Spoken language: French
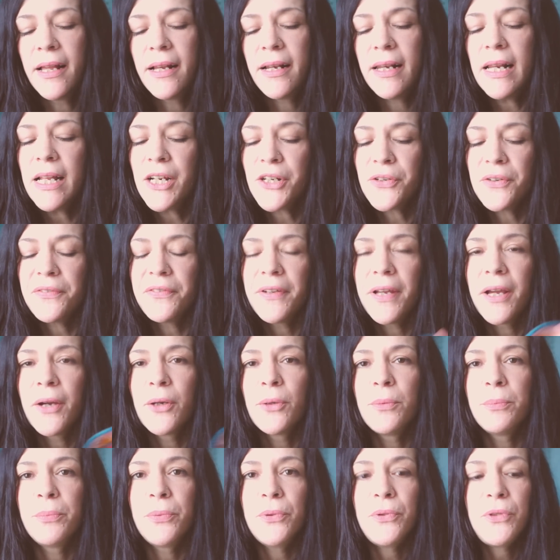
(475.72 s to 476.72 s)
Là, je vais faire
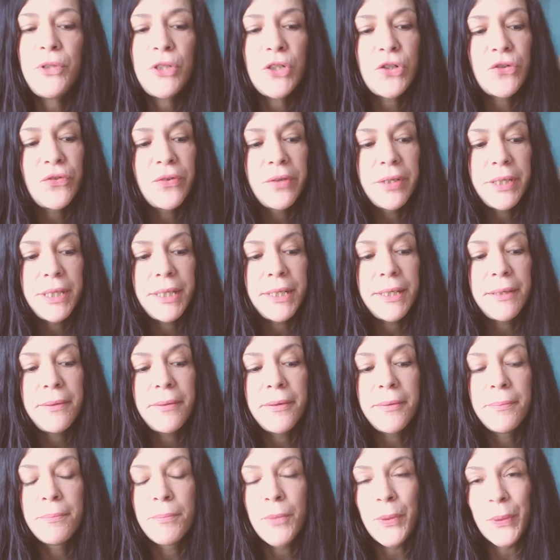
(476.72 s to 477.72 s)
une pause, je
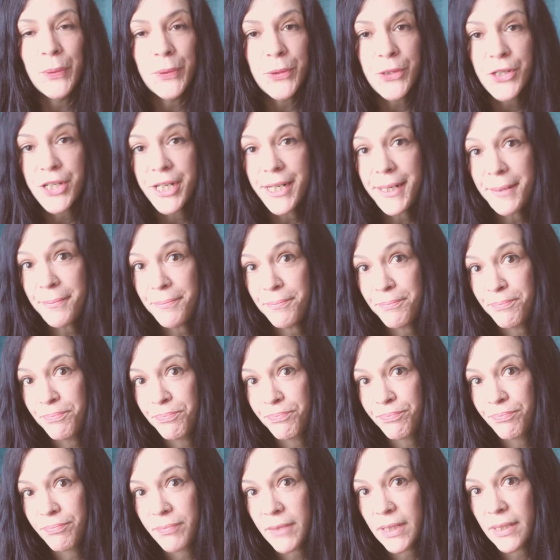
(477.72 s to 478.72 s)
vais manger.
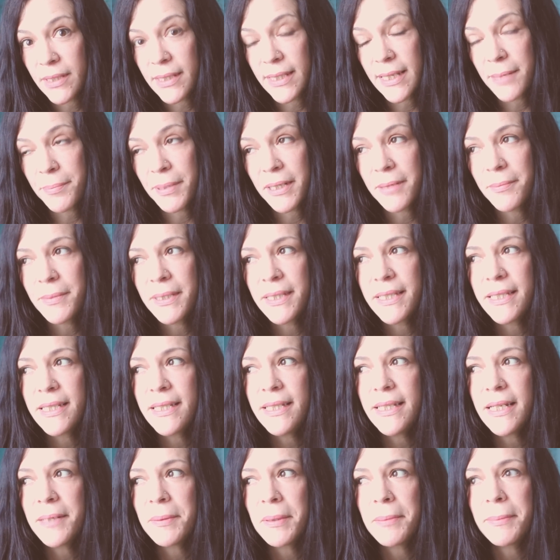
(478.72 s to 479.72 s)
Cet après-midi,
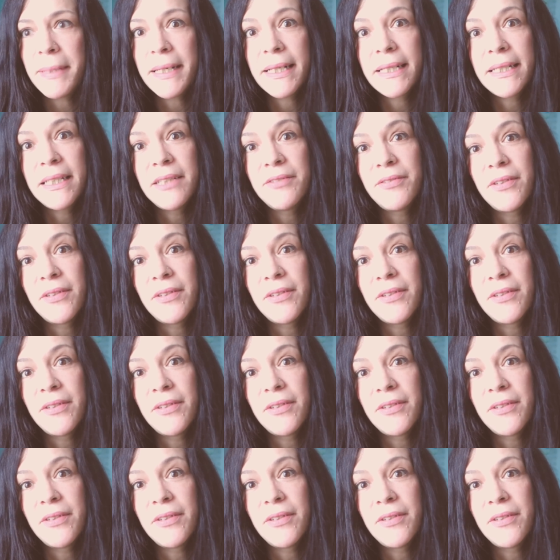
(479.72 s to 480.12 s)
il y a ma mère qui